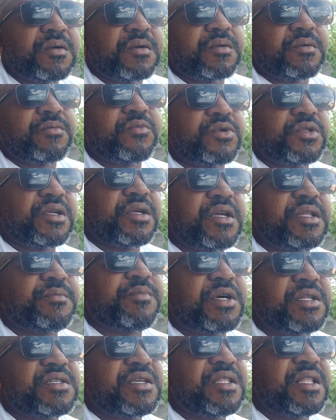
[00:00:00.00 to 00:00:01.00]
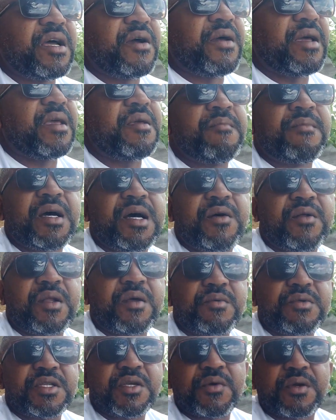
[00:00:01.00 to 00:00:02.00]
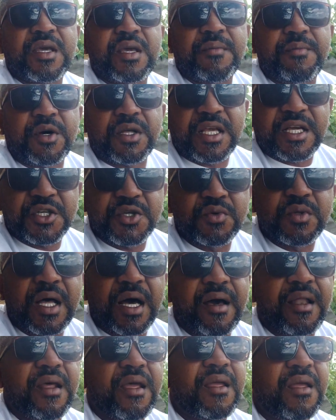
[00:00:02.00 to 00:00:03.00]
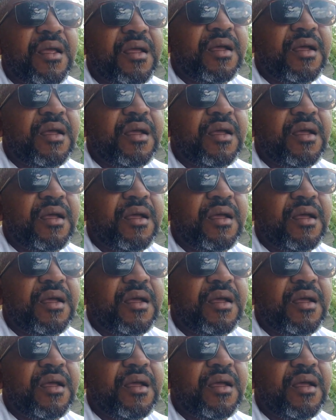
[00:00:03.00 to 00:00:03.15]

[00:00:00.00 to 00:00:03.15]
Muita gente pode dizer, não, é irmão, não, não sei o que, pode ajudar, né?